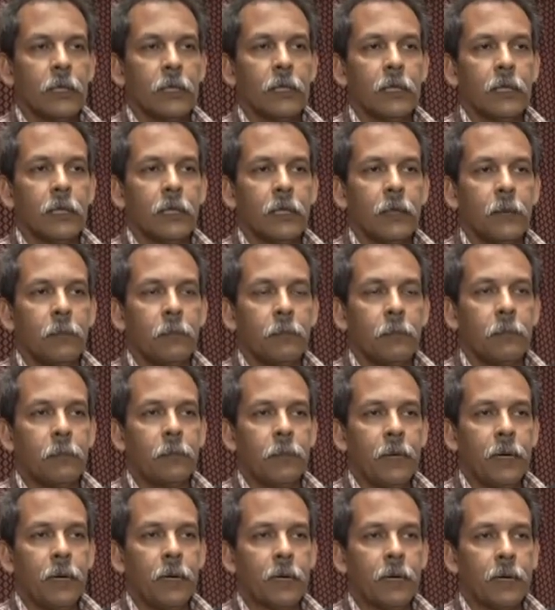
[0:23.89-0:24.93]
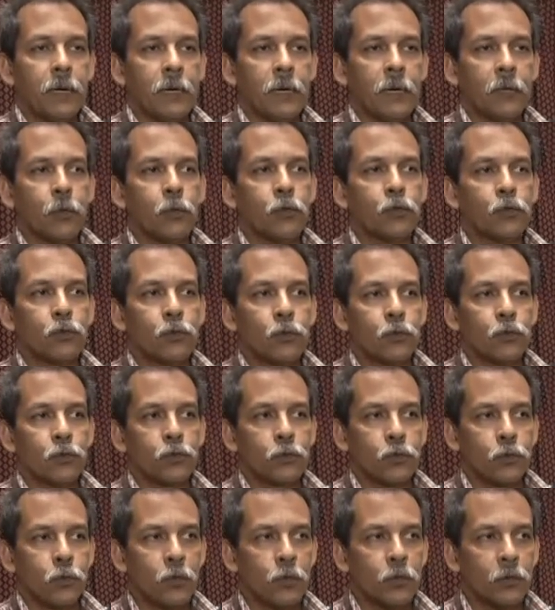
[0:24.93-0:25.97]
eh, para la
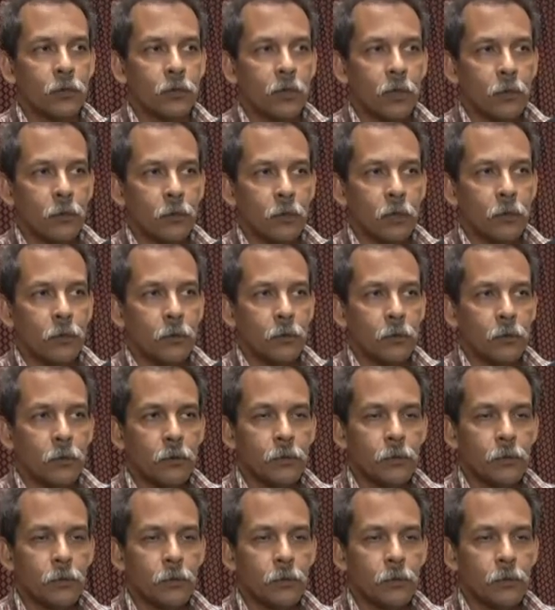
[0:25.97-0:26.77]
construcción de lo que eh,